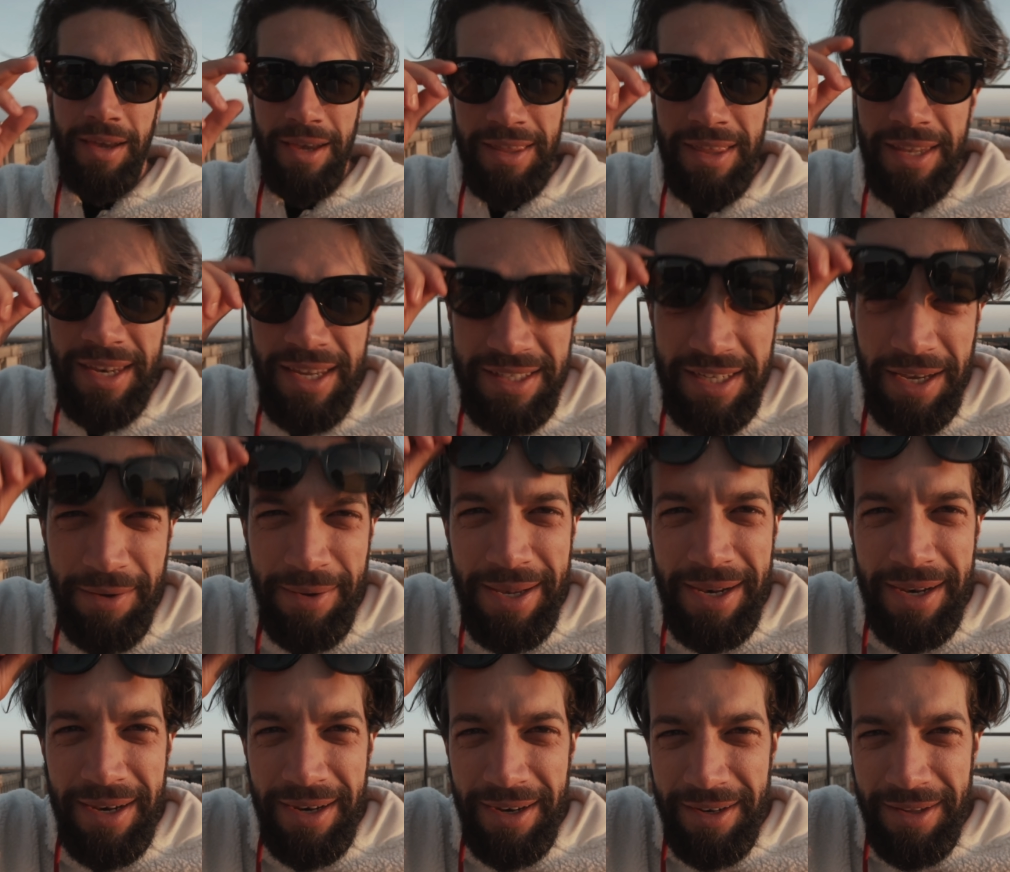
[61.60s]
Y diréis,
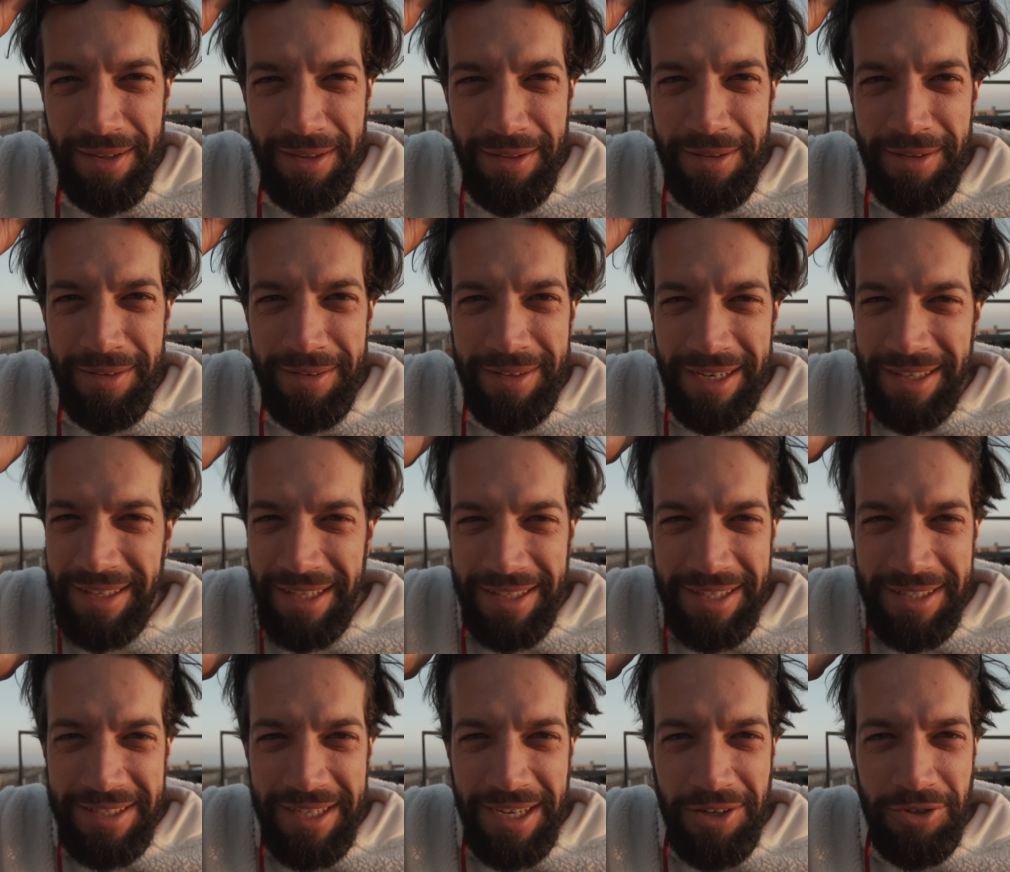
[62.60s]
Abel,
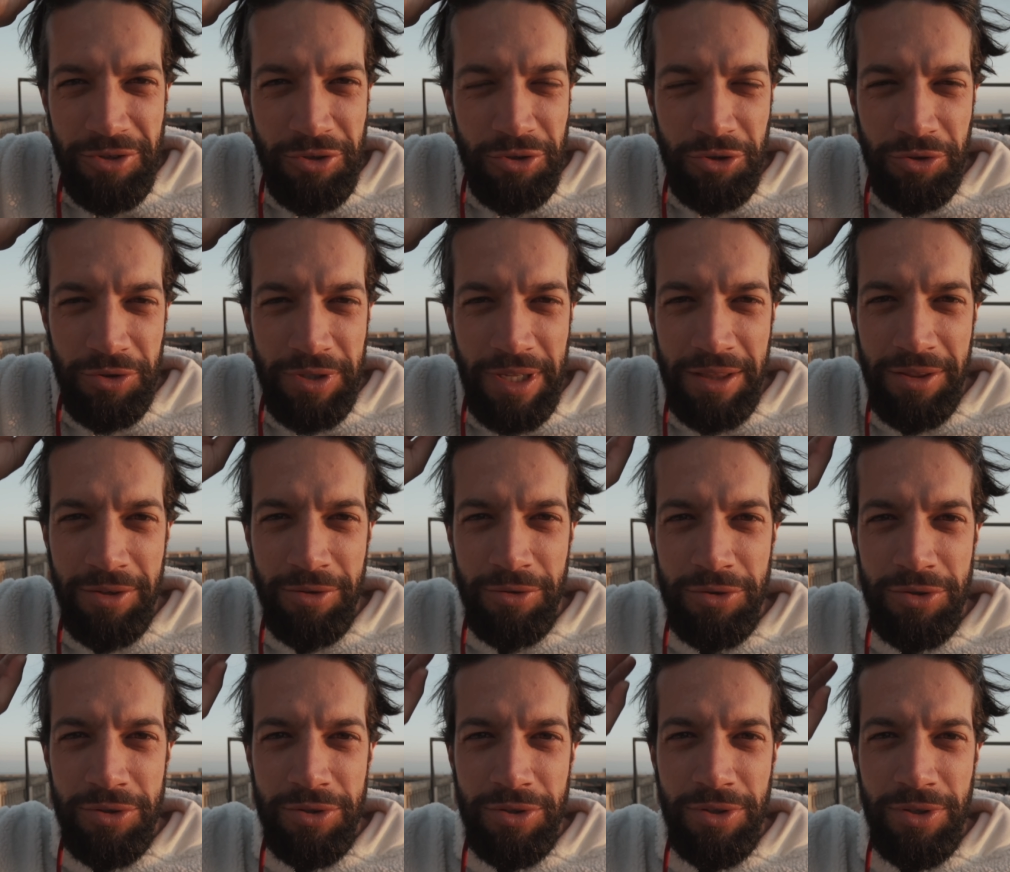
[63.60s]
33 años no son
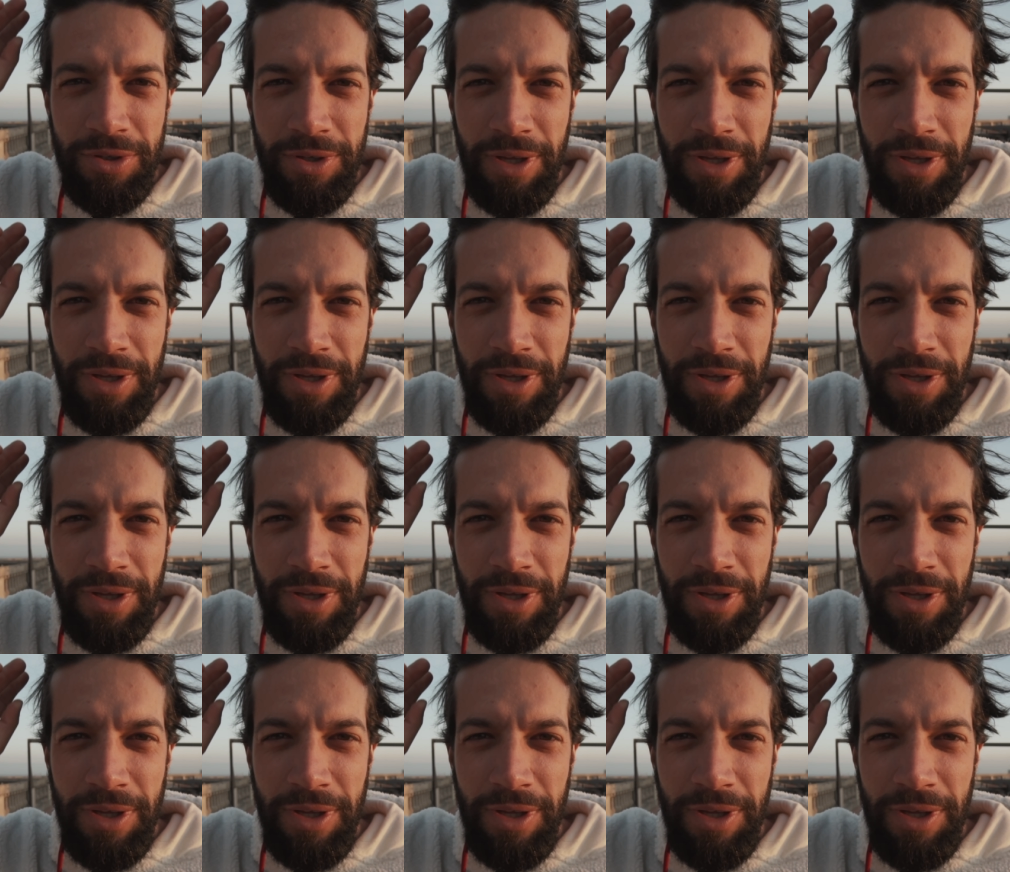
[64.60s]
tantos.